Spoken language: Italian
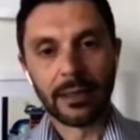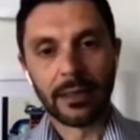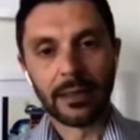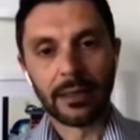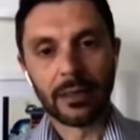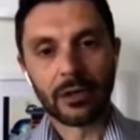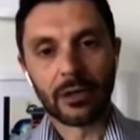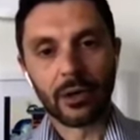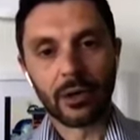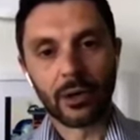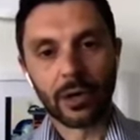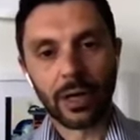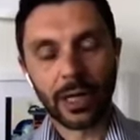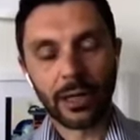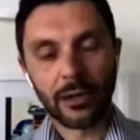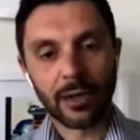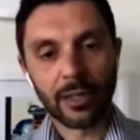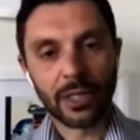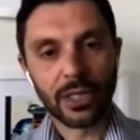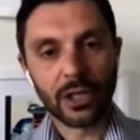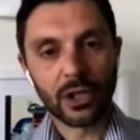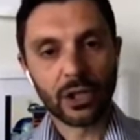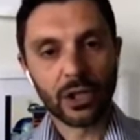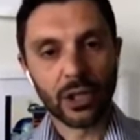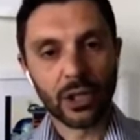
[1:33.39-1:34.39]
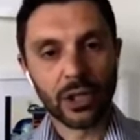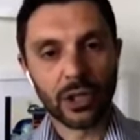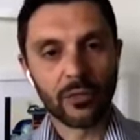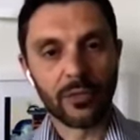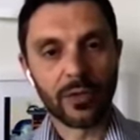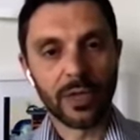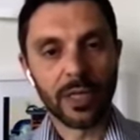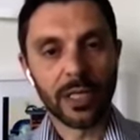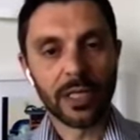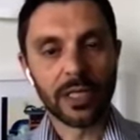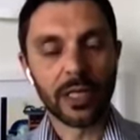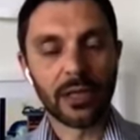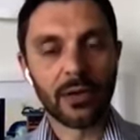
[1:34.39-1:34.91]
eh, il corretto esercizio
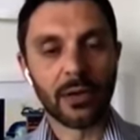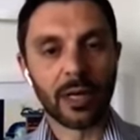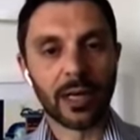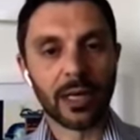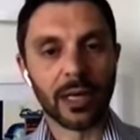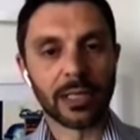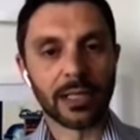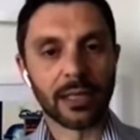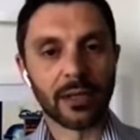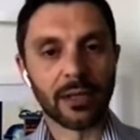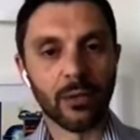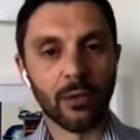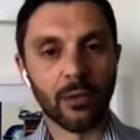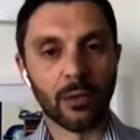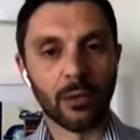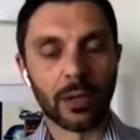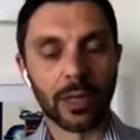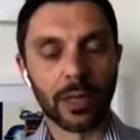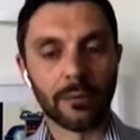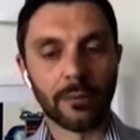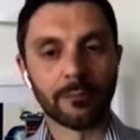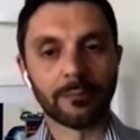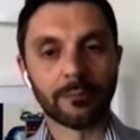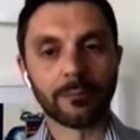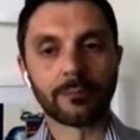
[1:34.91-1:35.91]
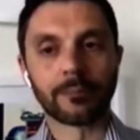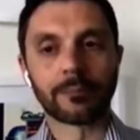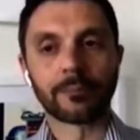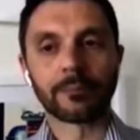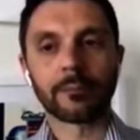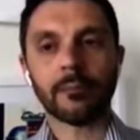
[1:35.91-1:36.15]
fisico e la salute